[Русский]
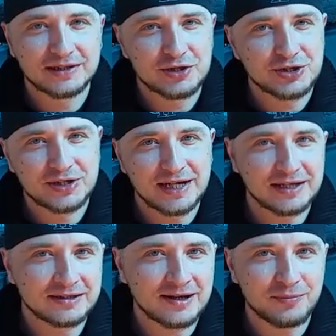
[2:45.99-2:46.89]

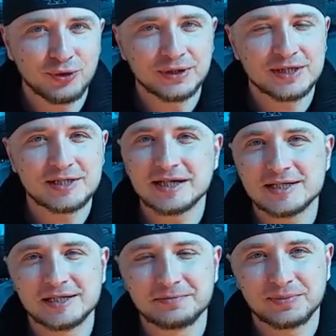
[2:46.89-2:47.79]
начинает работать,
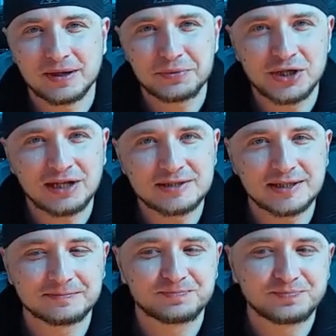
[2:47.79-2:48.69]
я с ним пообщался,